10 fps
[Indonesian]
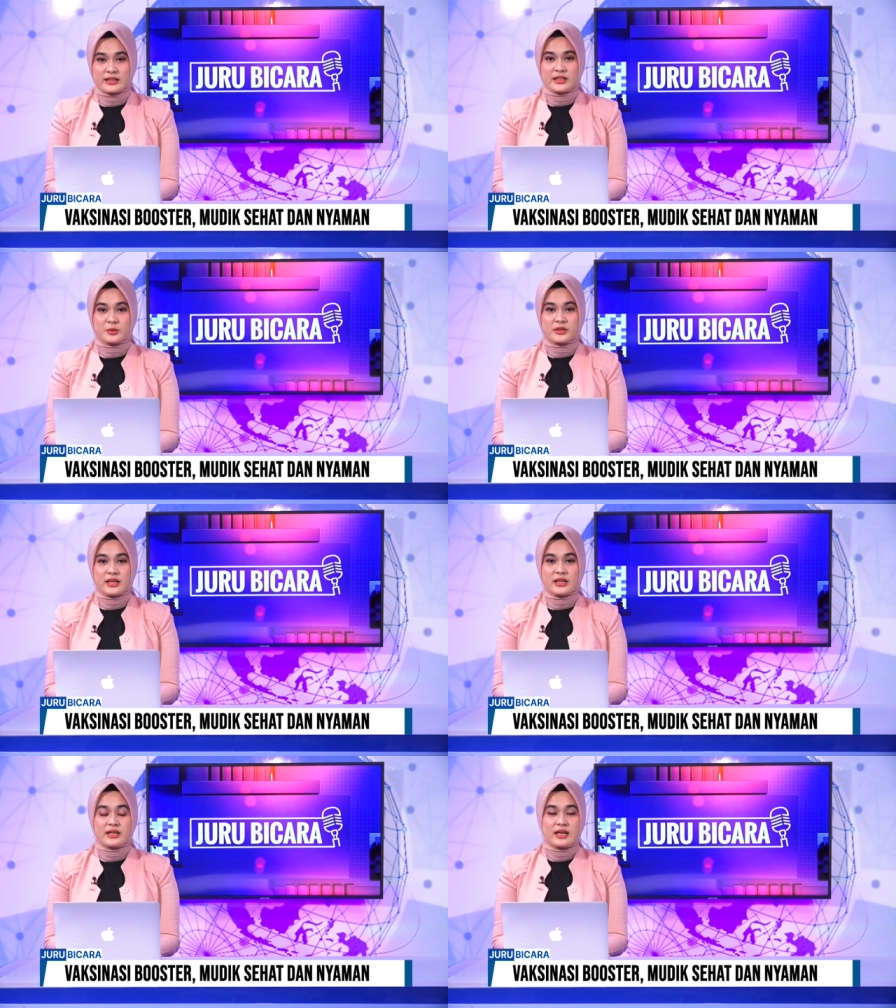
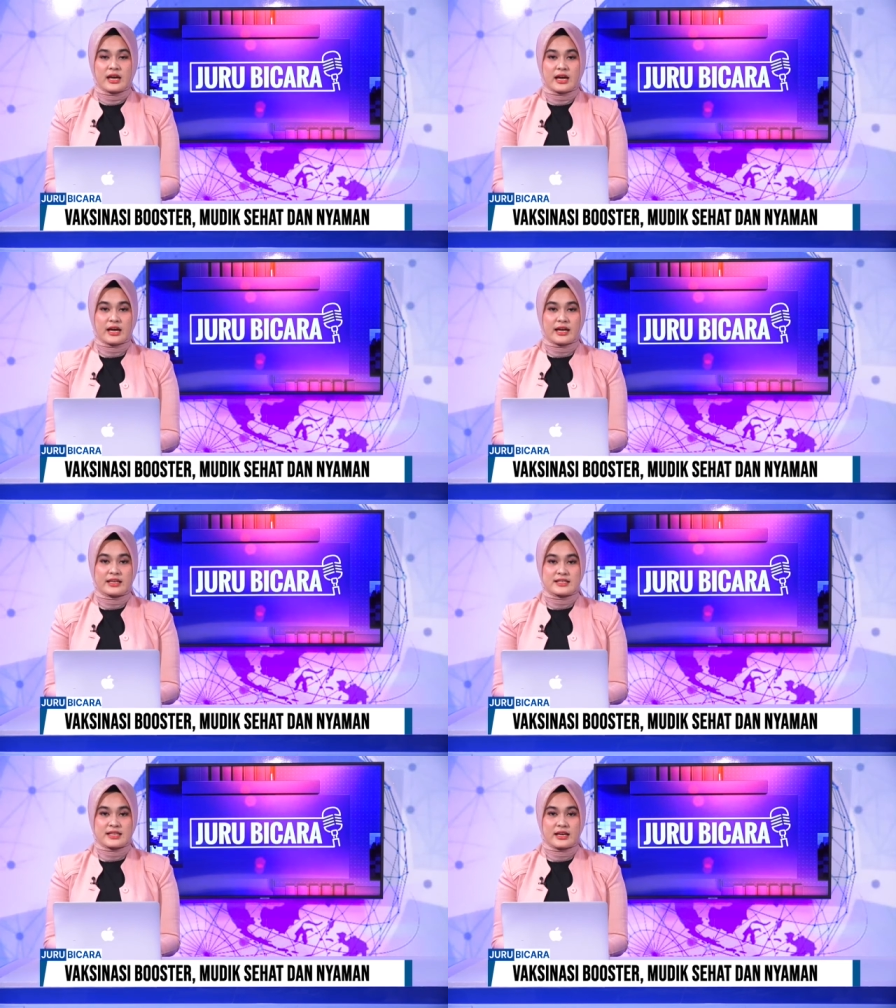Tentunya angka
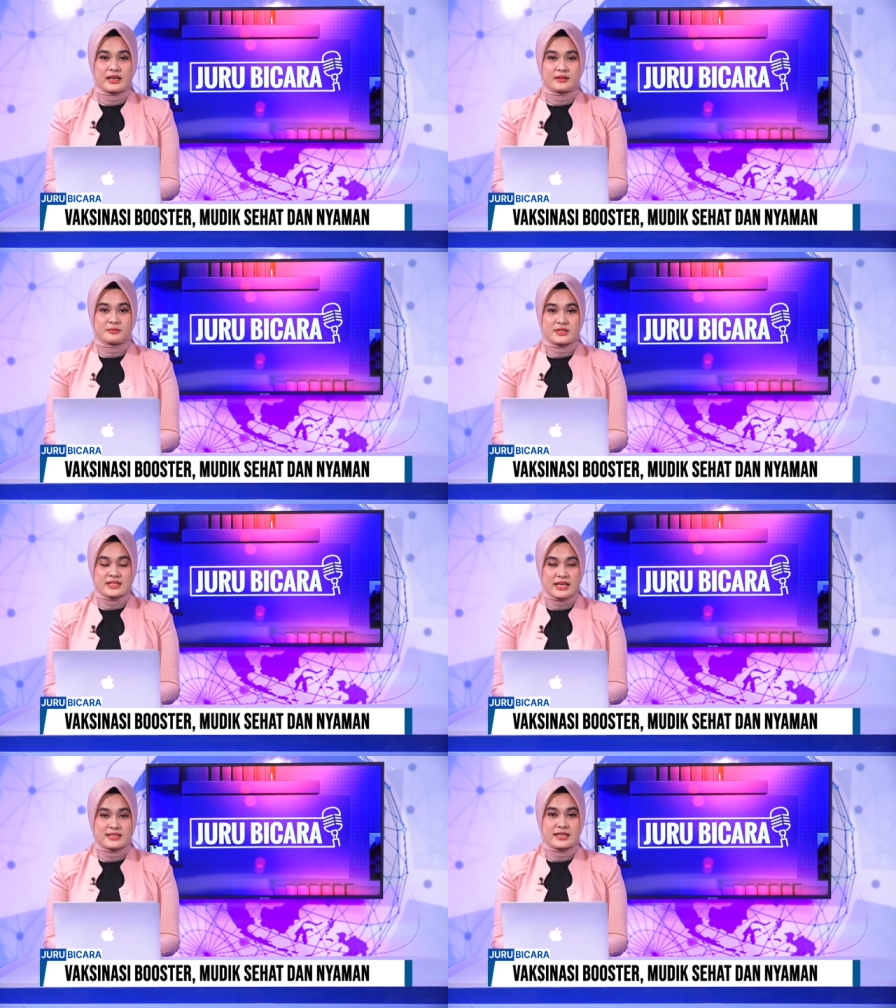ini sangat
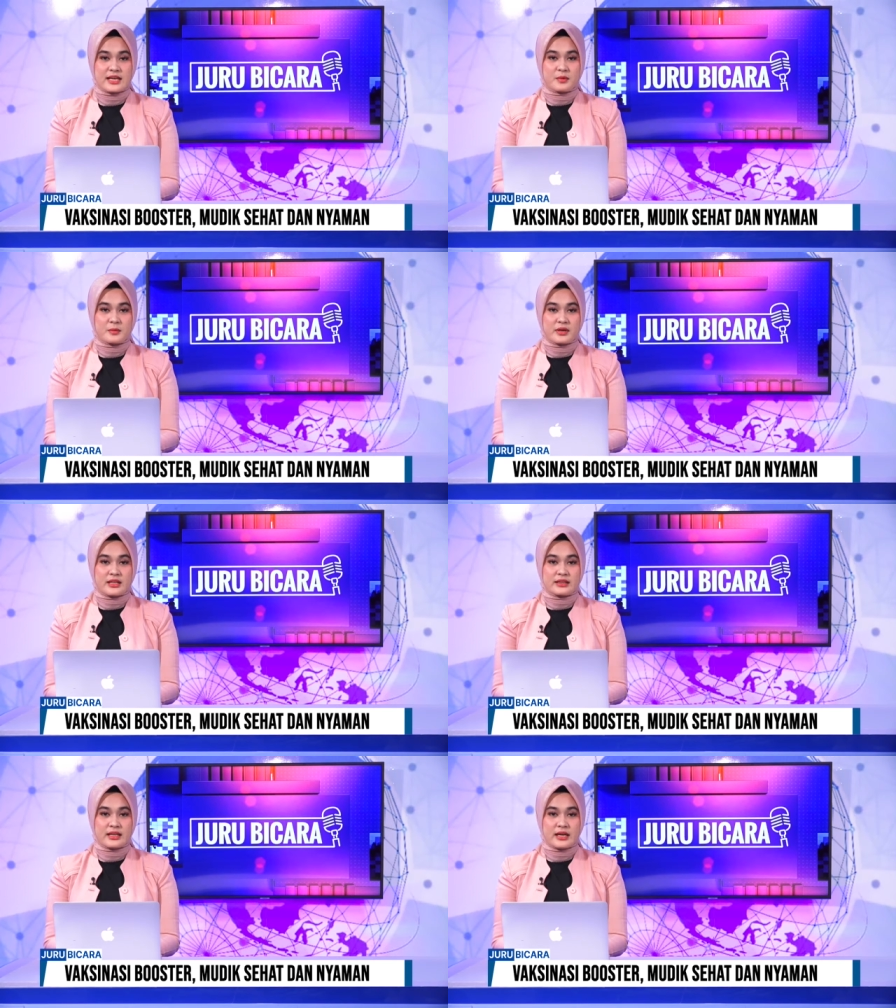besar sehingga
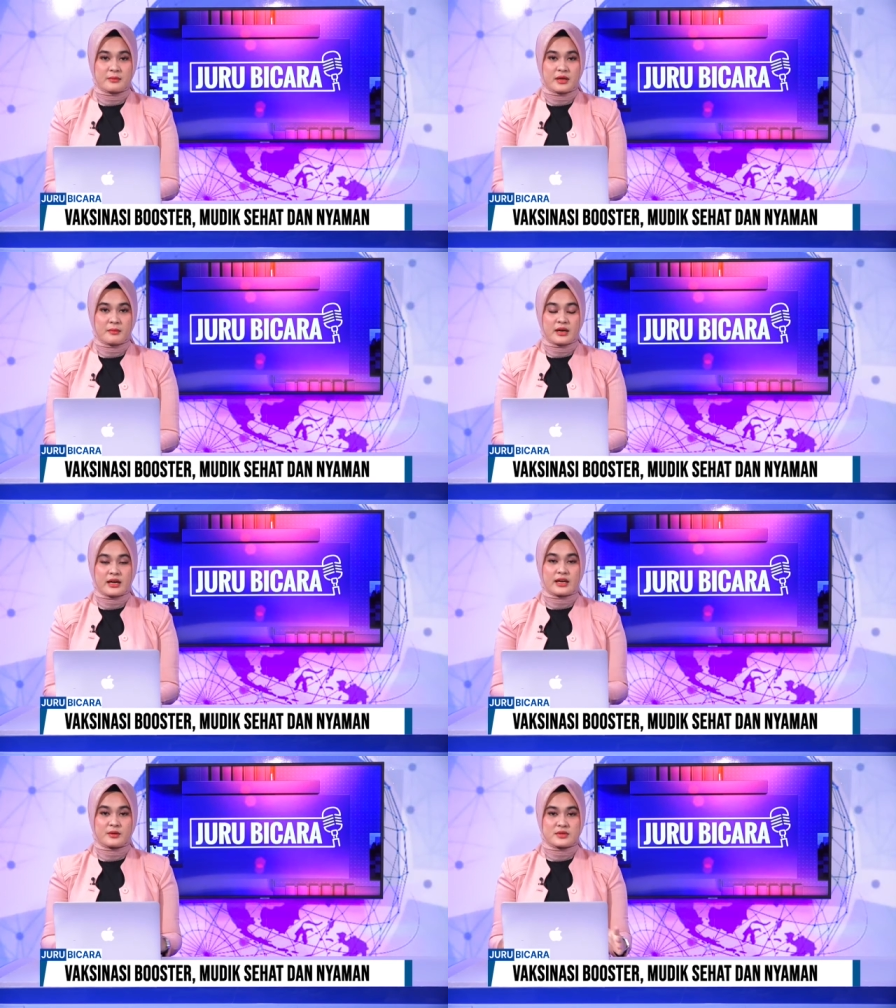pemerintah memang
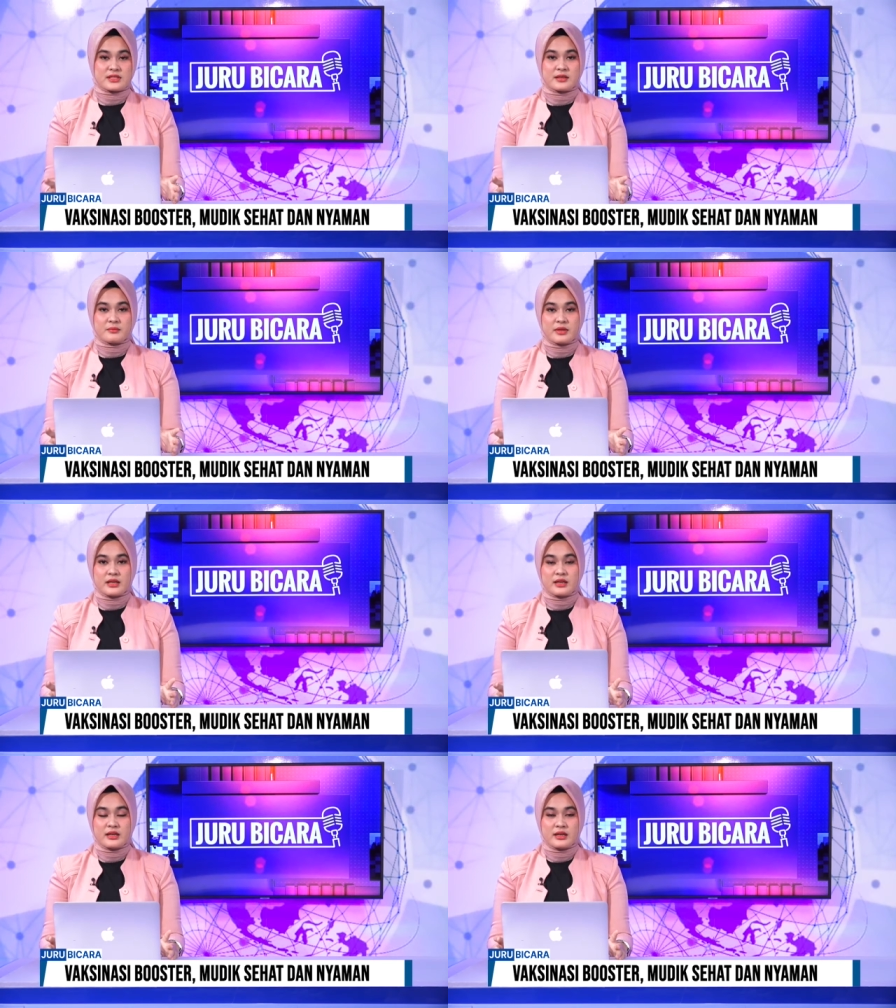harus lebih